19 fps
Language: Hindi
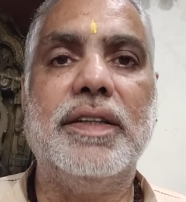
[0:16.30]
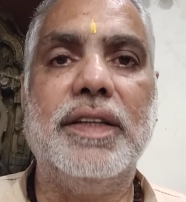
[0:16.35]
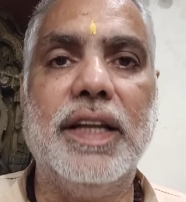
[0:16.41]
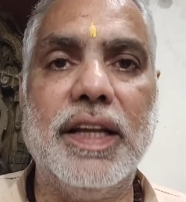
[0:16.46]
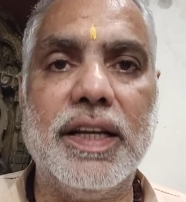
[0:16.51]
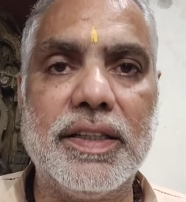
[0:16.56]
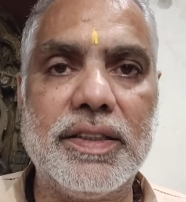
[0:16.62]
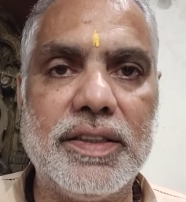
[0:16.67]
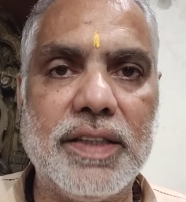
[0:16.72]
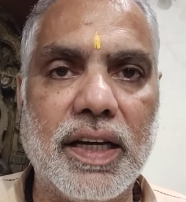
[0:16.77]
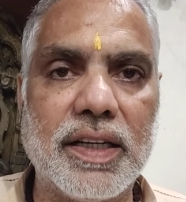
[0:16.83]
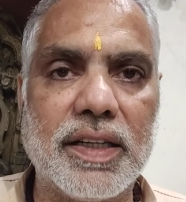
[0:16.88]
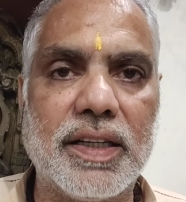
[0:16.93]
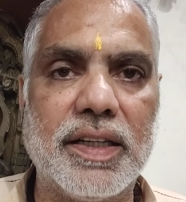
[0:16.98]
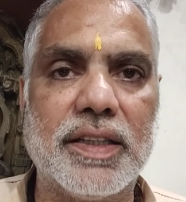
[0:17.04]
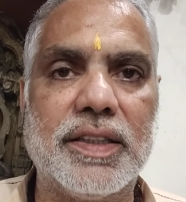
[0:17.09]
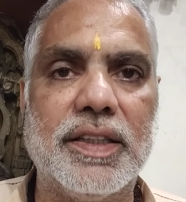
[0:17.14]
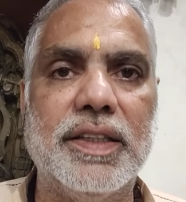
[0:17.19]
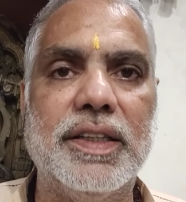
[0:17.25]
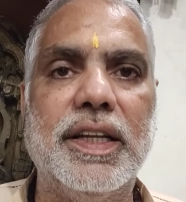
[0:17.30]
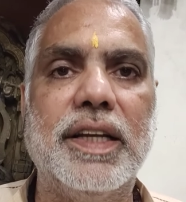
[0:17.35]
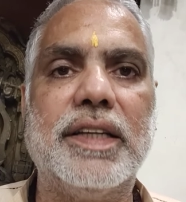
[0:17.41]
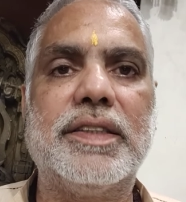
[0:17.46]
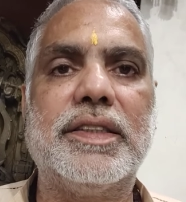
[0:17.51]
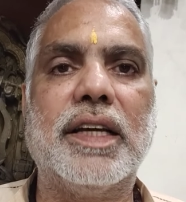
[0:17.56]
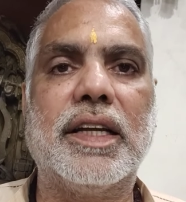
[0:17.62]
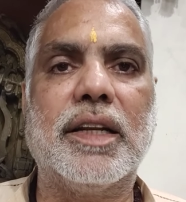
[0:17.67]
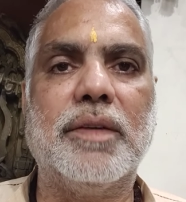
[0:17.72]
नेकचार करते
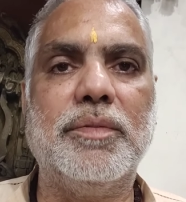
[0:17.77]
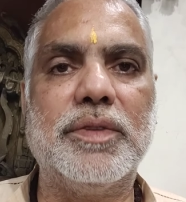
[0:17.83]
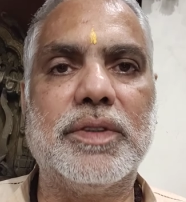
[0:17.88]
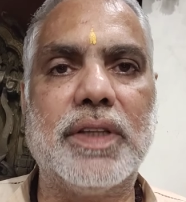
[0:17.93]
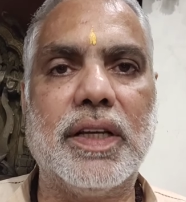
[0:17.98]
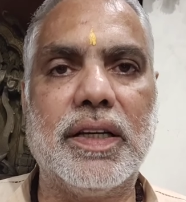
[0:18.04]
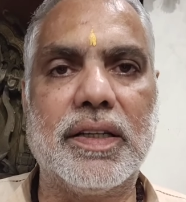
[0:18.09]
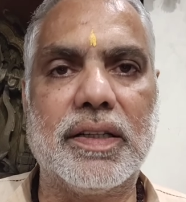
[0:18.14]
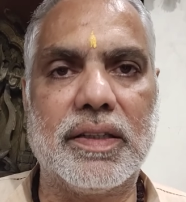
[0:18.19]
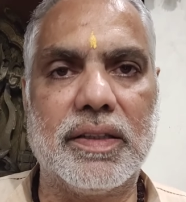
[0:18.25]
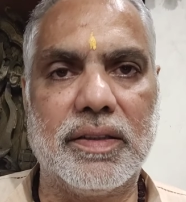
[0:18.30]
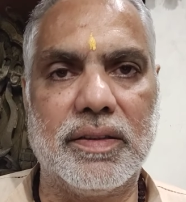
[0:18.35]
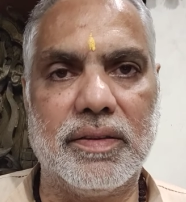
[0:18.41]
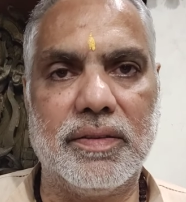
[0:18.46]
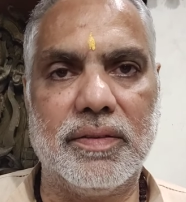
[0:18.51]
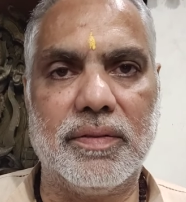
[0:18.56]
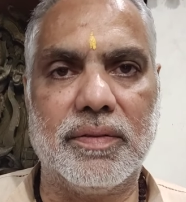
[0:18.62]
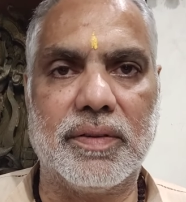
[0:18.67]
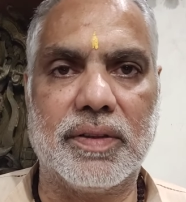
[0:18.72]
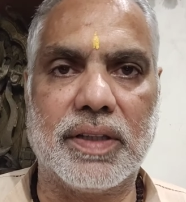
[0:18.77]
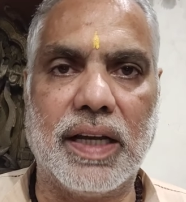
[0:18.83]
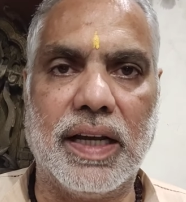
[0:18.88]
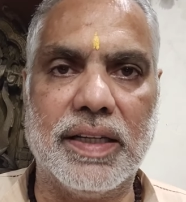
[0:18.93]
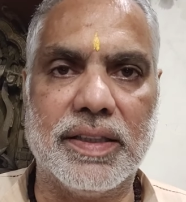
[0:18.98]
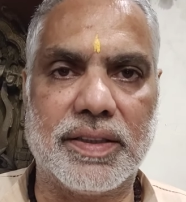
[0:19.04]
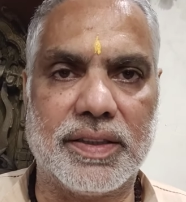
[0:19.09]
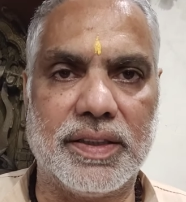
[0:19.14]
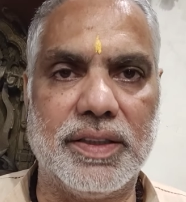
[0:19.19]
नेक चार हमेशा
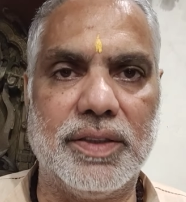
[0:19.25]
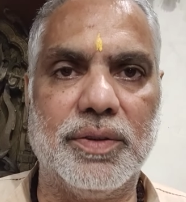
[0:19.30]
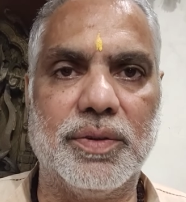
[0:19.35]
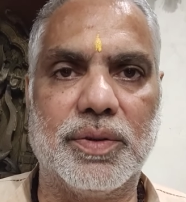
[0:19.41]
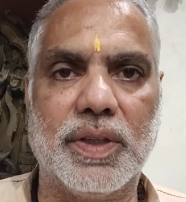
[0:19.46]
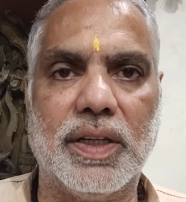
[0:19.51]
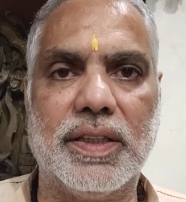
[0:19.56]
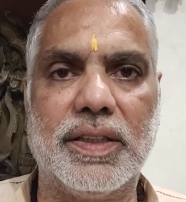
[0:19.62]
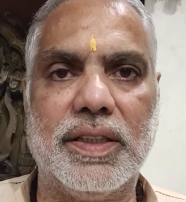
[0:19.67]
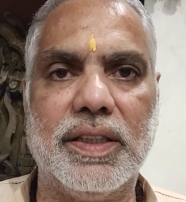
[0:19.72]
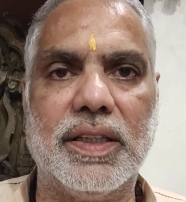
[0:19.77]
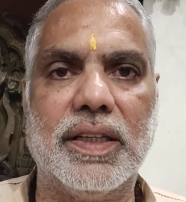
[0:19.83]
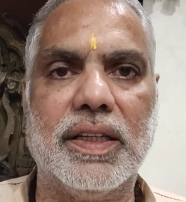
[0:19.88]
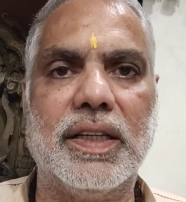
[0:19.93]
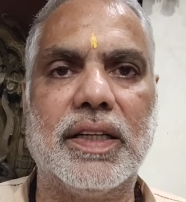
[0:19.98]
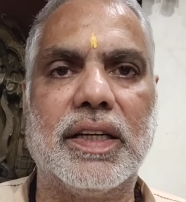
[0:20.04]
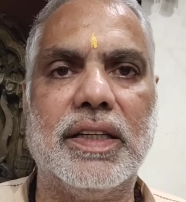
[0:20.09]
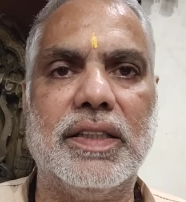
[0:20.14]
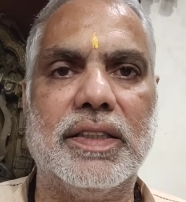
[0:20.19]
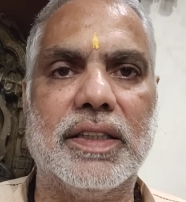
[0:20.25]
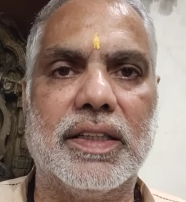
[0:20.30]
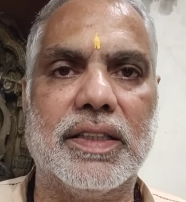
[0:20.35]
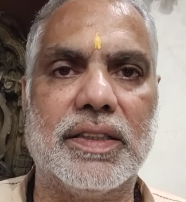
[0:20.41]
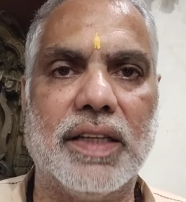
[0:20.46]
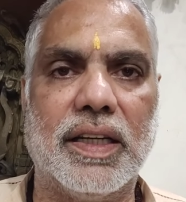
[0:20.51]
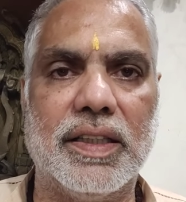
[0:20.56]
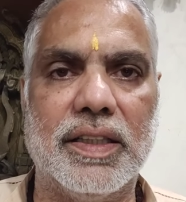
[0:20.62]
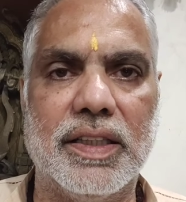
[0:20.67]
कैश से ही होता है ठीक है ना कई जगह
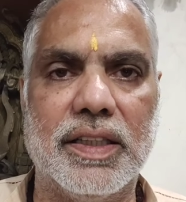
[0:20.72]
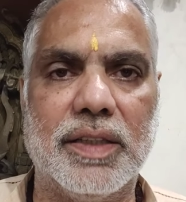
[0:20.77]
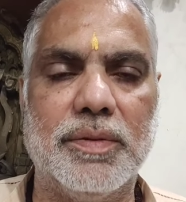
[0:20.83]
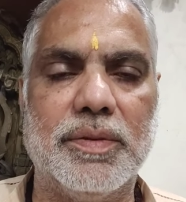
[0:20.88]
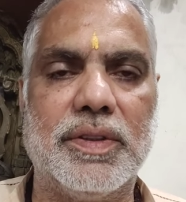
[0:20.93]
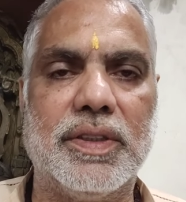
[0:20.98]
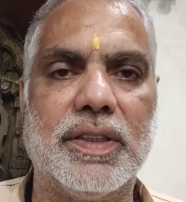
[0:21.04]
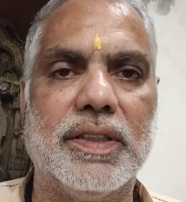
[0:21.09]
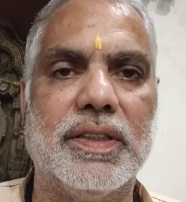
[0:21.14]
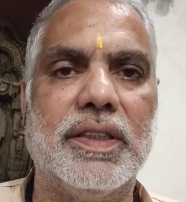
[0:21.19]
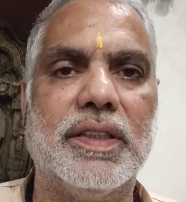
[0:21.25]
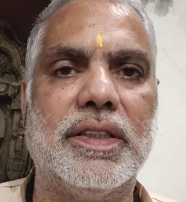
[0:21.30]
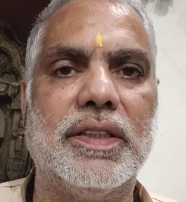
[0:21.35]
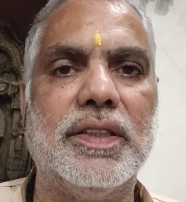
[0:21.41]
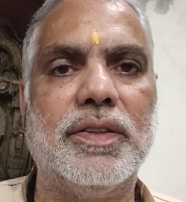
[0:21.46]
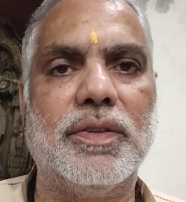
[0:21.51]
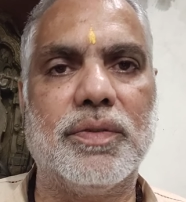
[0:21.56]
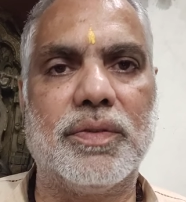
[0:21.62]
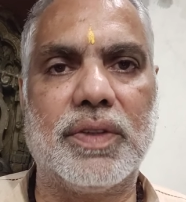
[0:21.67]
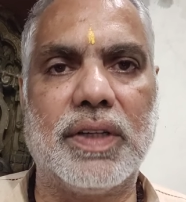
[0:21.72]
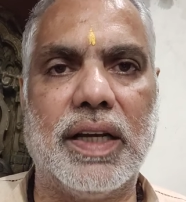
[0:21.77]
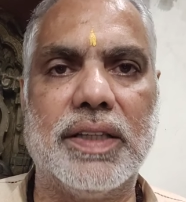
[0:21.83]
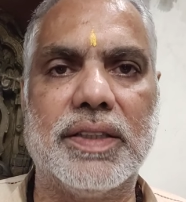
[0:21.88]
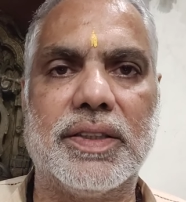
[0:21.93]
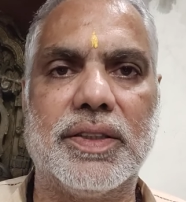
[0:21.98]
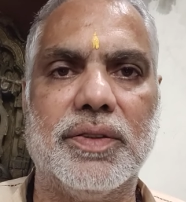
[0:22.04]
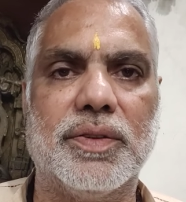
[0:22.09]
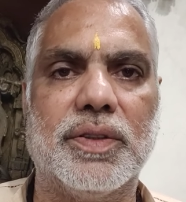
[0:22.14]
चांदी के भी सिक्के देते तो
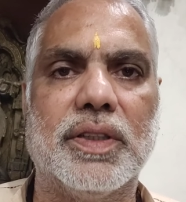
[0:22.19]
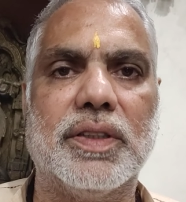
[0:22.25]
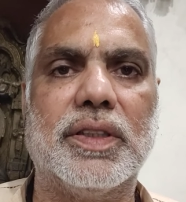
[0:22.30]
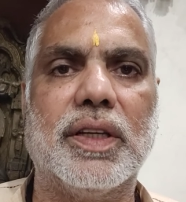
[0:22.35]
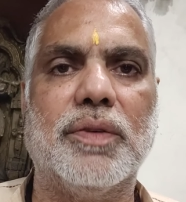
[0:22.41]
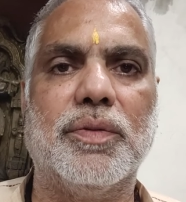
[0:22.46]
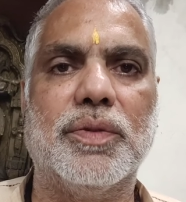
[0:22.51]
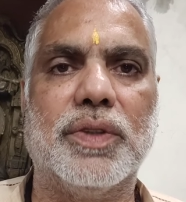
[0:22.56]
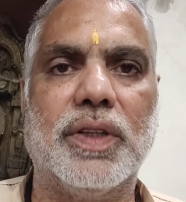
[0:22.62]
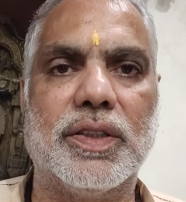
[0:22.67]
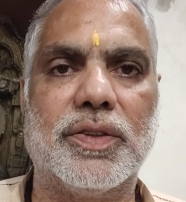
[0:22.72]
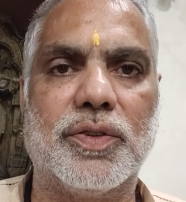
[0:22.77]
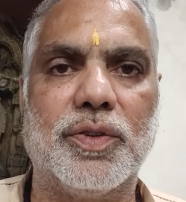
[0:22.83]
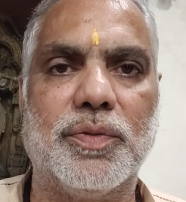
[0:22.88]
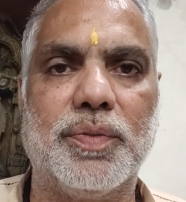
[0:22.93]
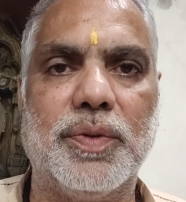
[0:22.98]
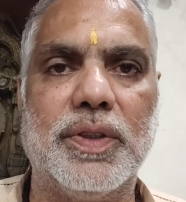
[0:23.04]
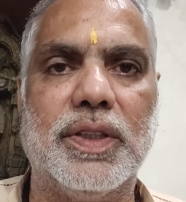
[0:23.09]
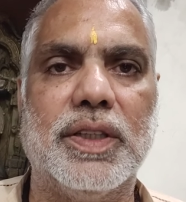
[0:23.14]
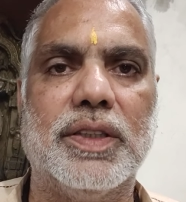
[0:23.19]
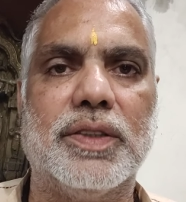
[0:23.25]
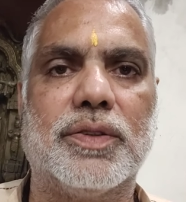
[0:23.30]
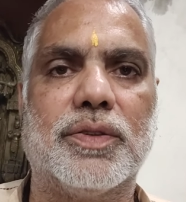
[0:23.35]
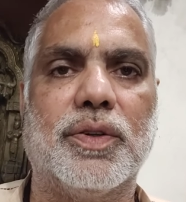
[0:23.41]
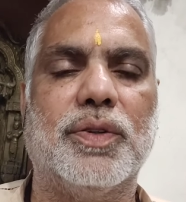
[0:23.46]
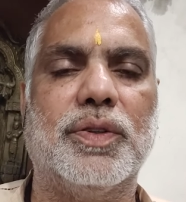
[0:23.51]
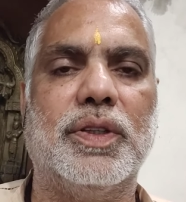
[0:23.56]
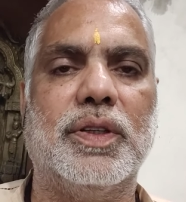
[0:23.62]
कैश से होता है चाहे वो दस रुपये दे
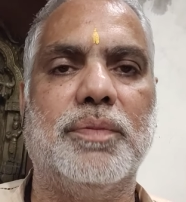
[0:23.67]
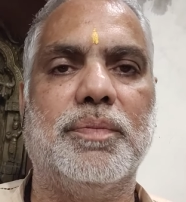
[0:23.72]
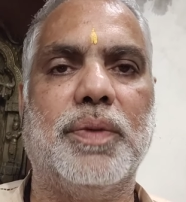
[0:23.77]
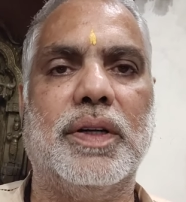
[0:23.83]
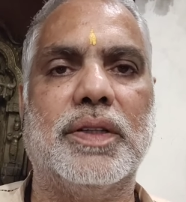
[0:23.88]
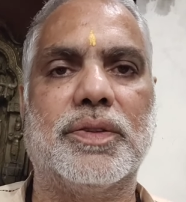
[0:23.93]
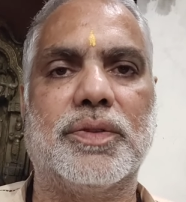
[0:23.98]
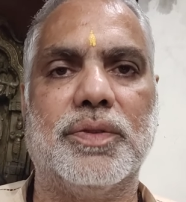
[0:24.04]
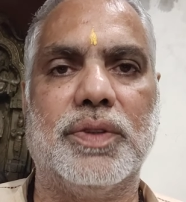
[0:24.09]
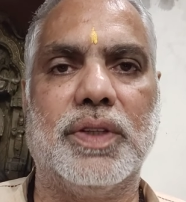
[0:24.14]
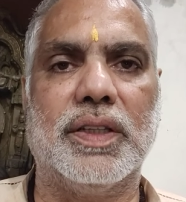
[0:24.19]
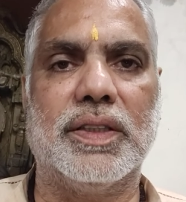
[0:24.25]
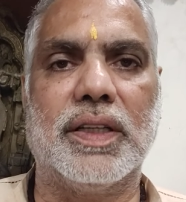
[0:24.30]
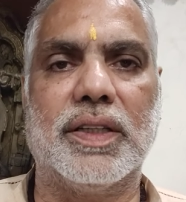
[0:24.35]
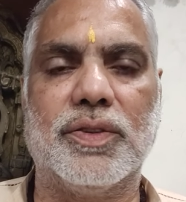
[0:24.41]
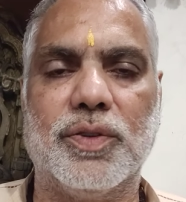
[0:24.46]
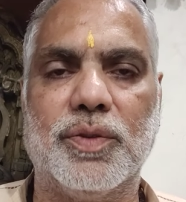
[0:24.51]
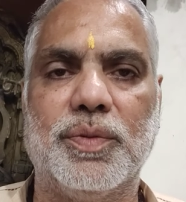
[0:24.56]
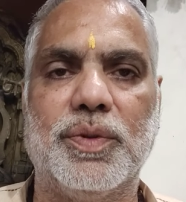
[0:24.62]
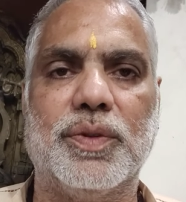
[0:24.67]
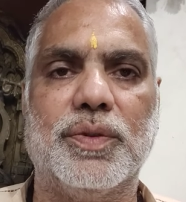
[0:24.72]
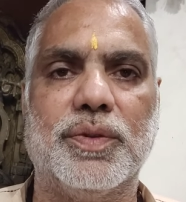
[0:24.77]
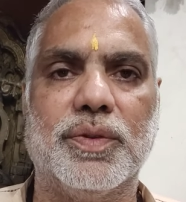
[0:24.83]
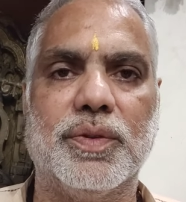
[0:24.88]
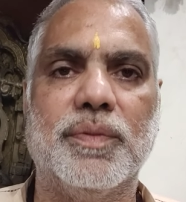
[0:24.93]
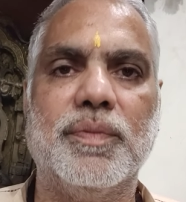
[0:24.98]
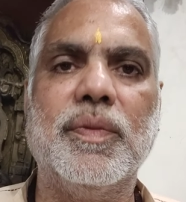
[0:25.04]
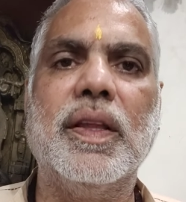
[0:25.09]
सौ दे पाँच सौ दे हजार जो भी
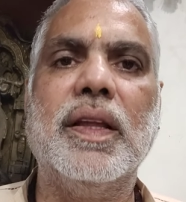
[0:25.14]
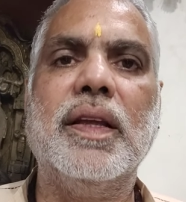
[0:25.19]
कुछ हो